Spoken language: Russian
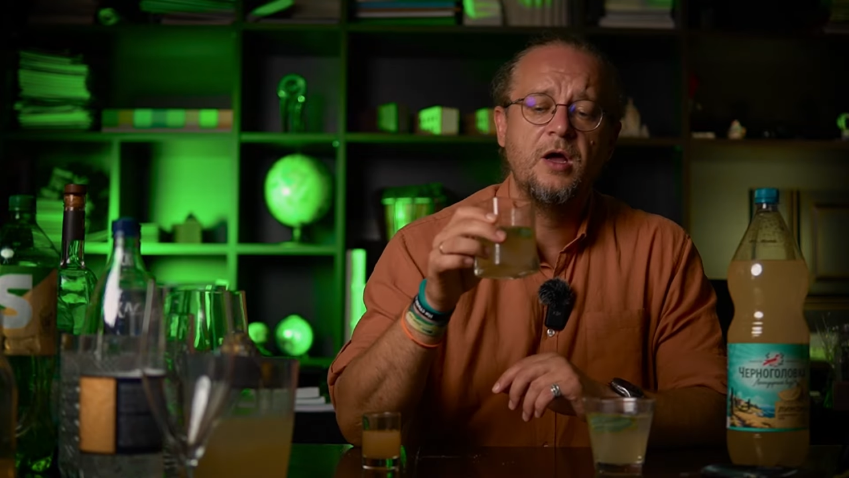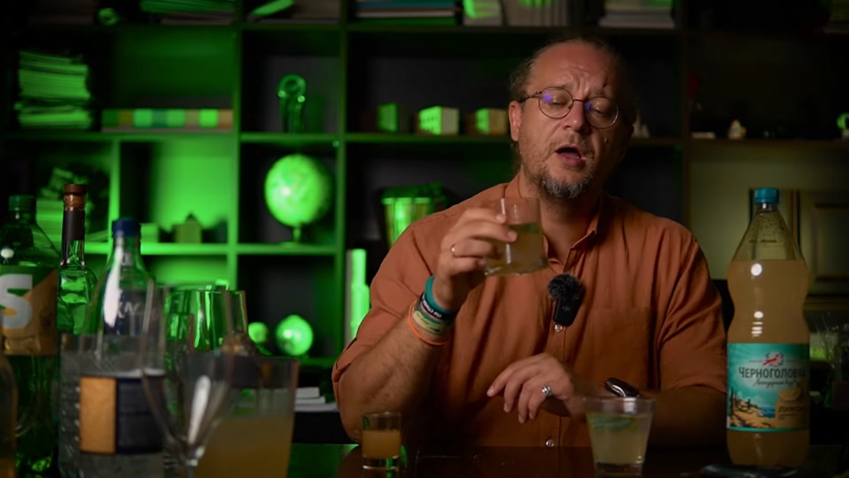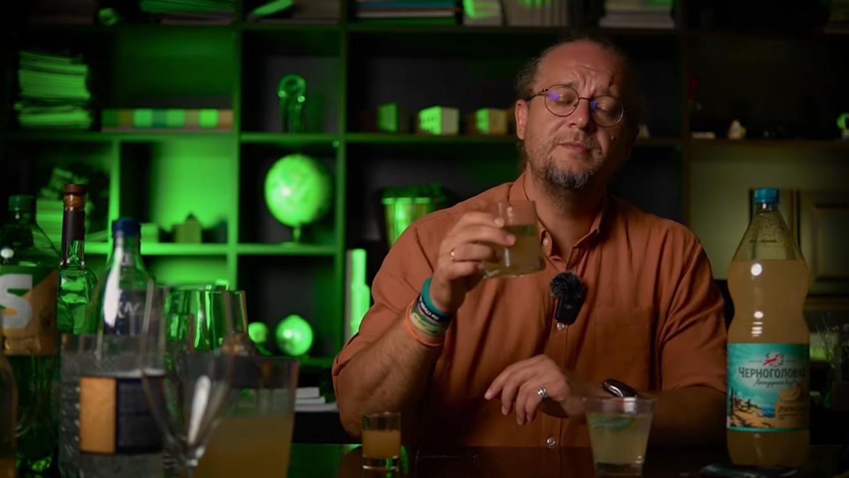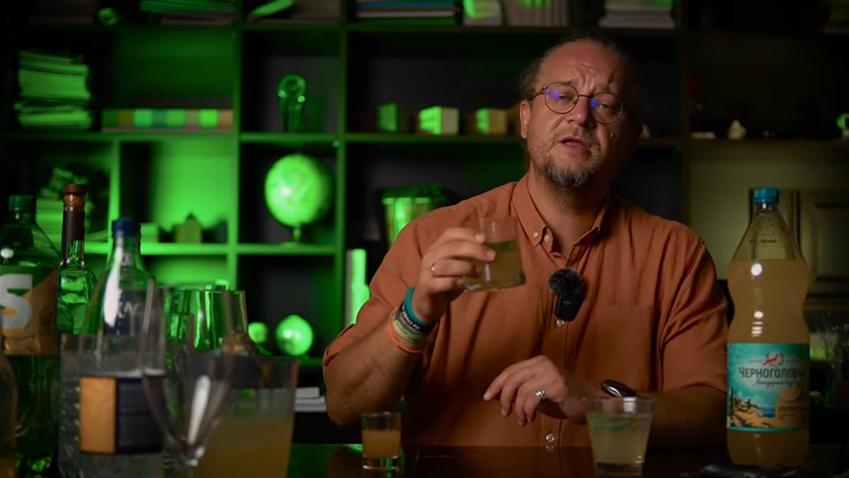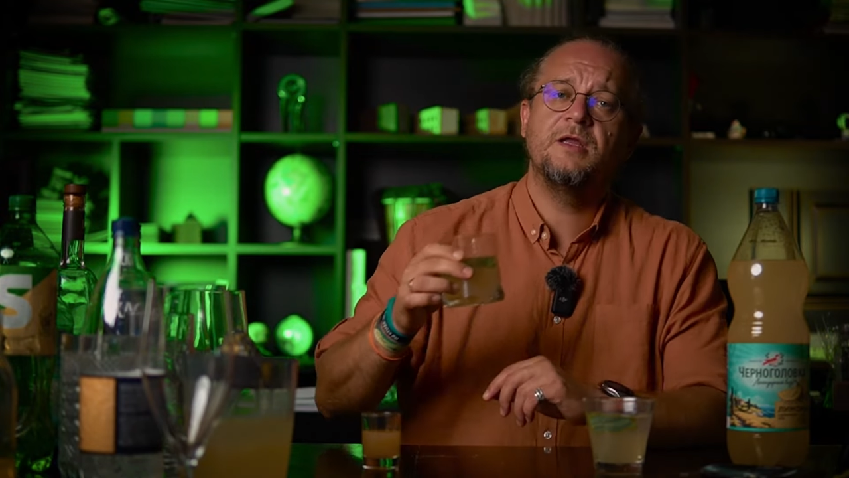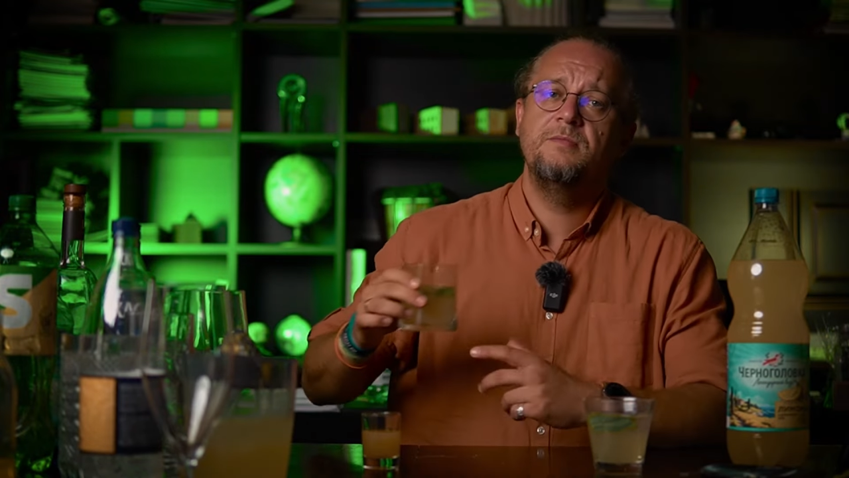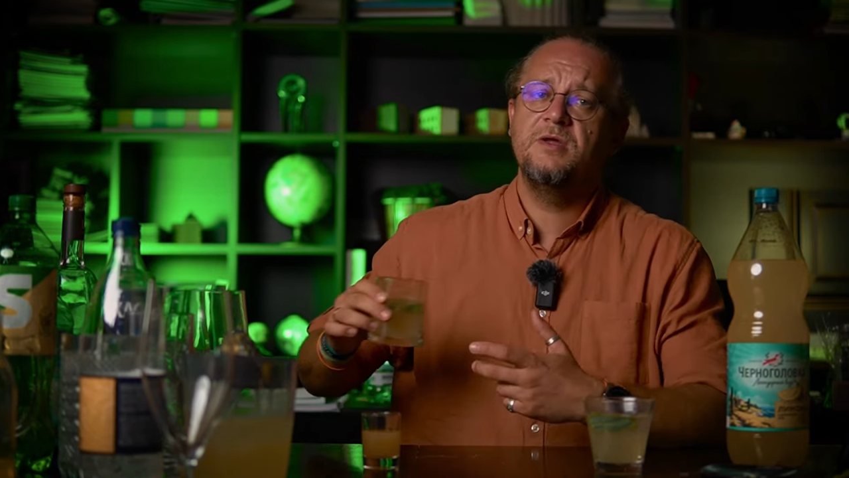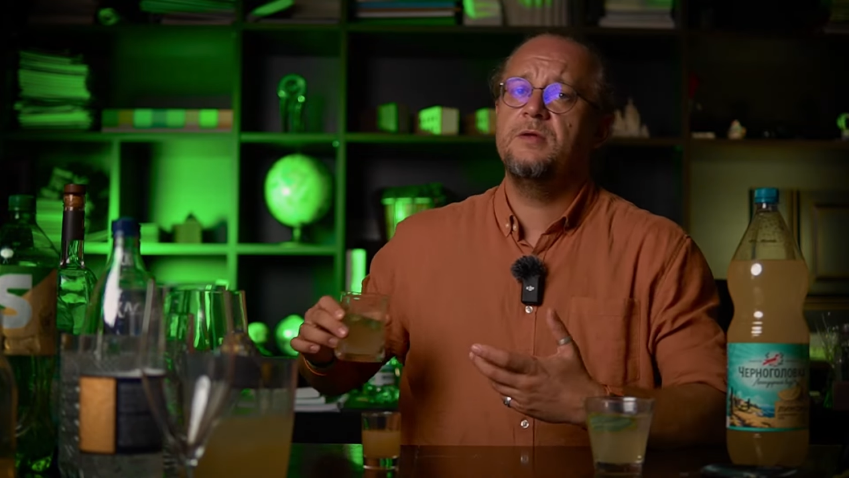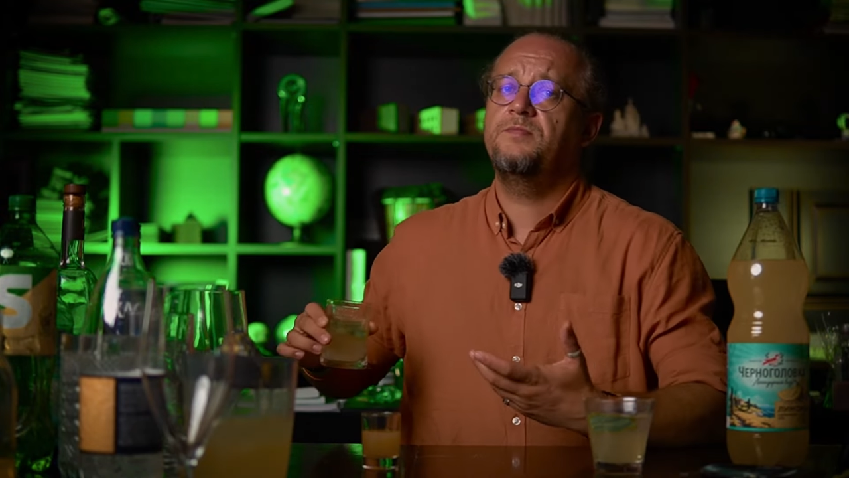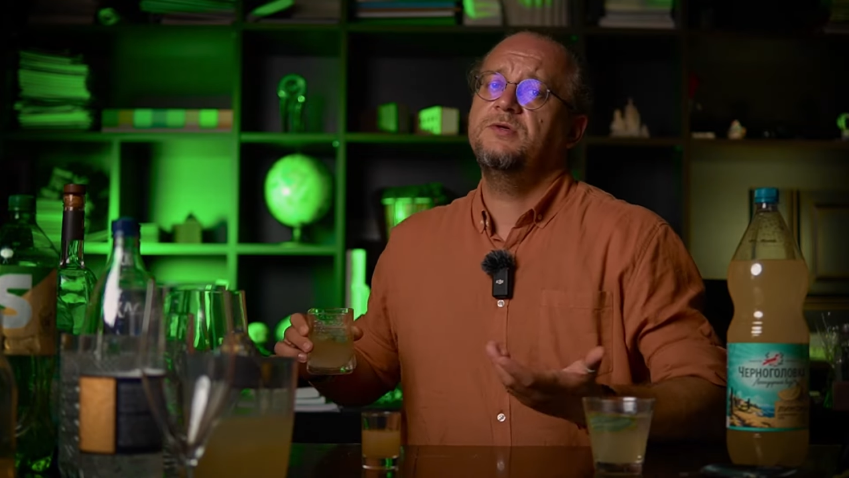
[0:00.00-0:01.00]
А мята, а
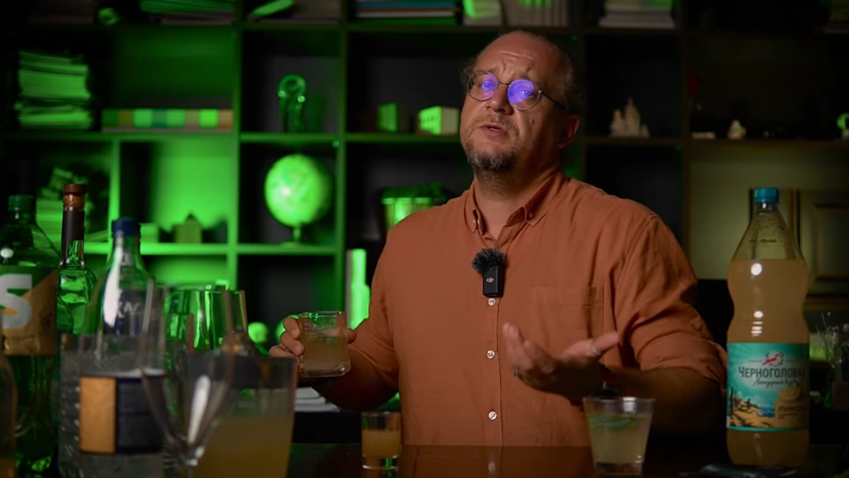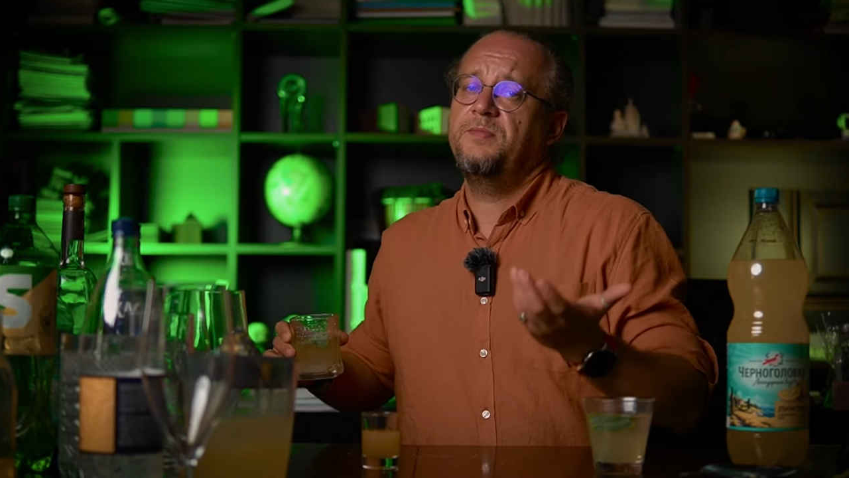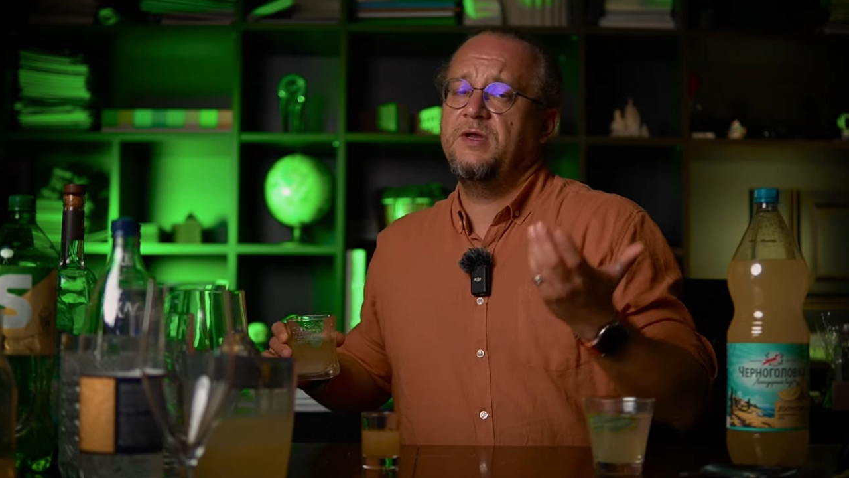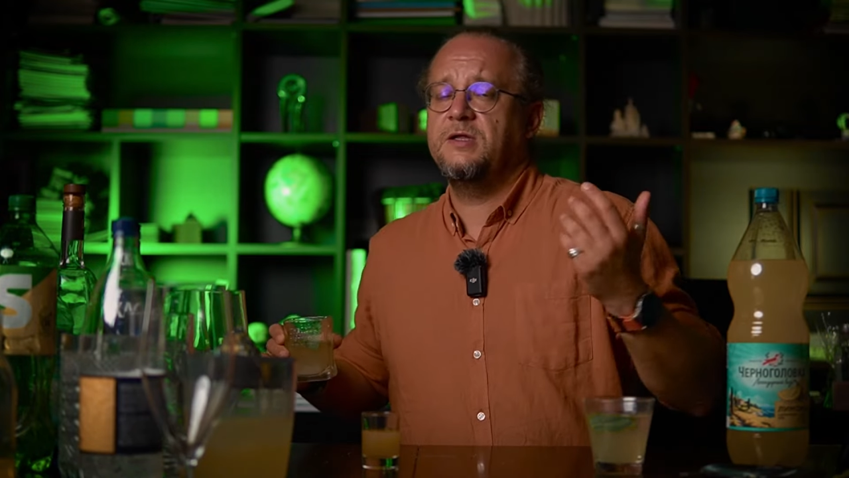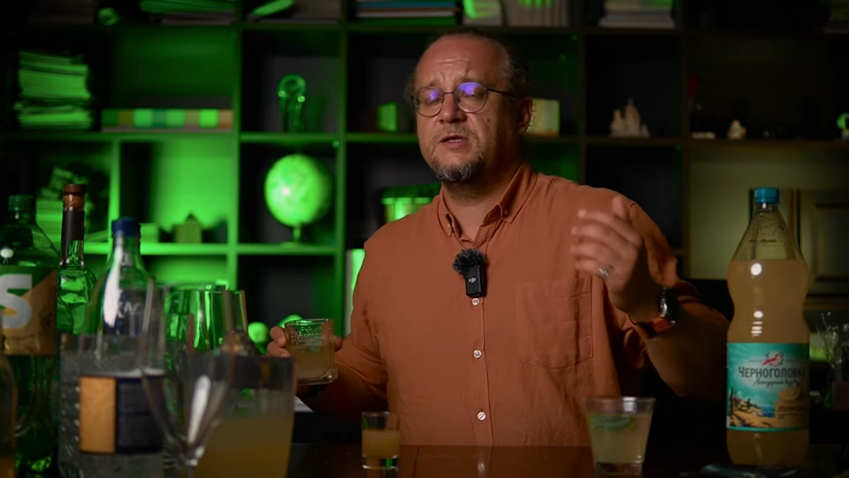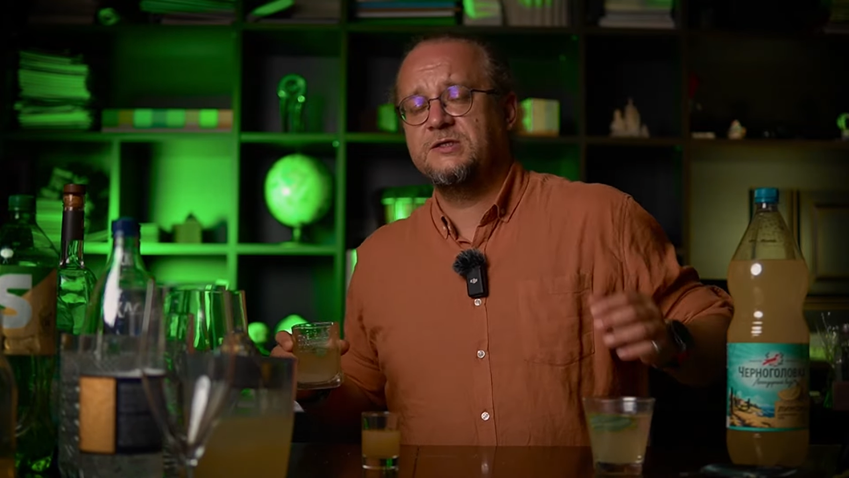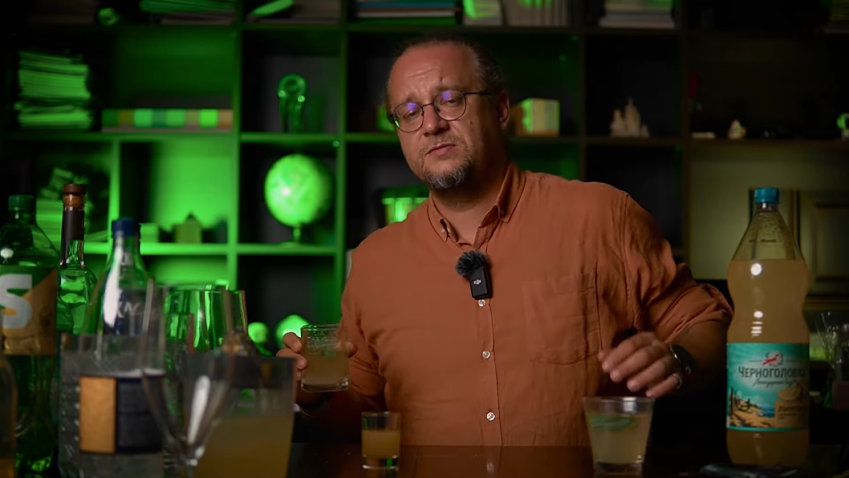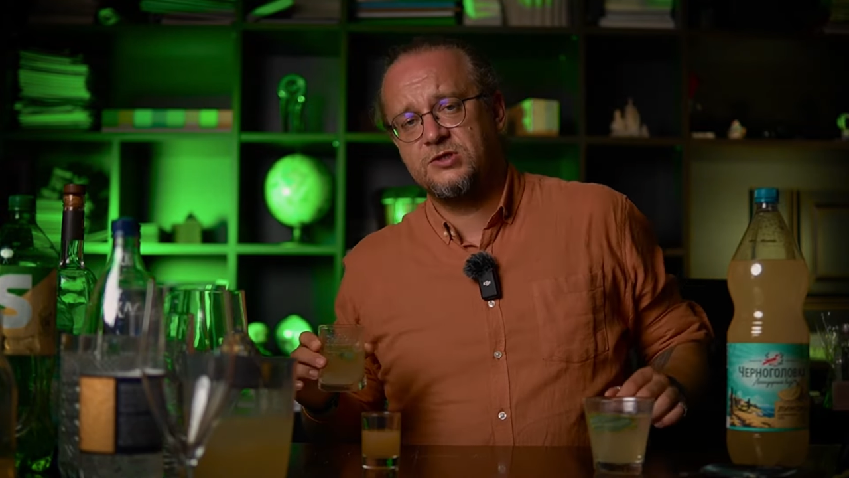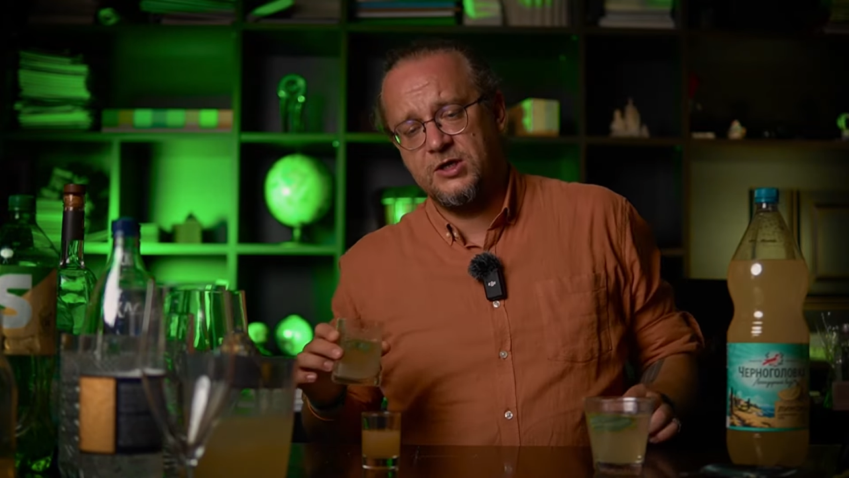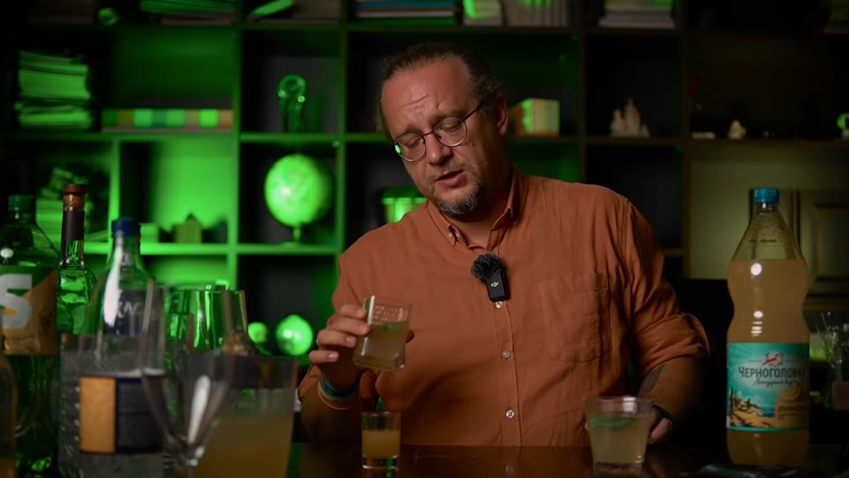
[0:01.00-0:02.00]
мята просто приятно
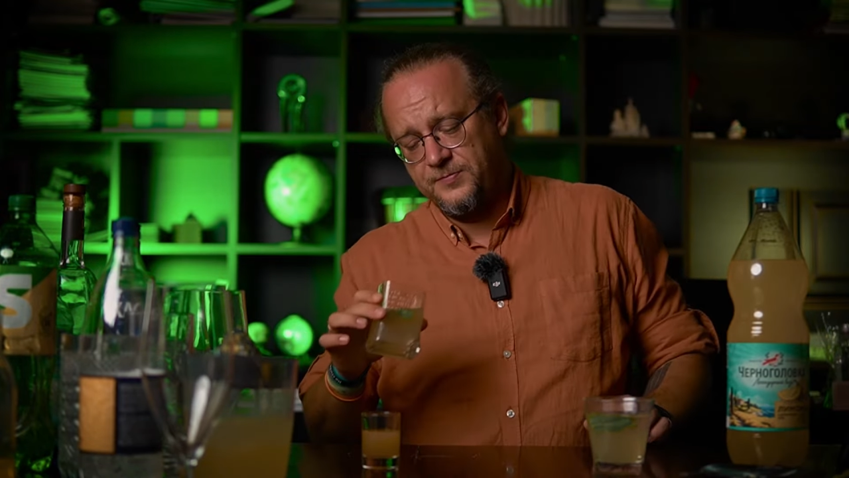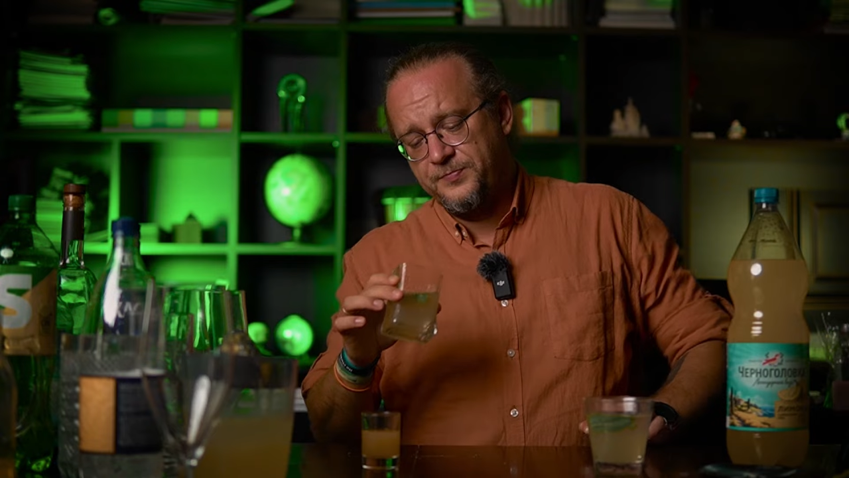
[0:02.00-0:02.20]
освежает.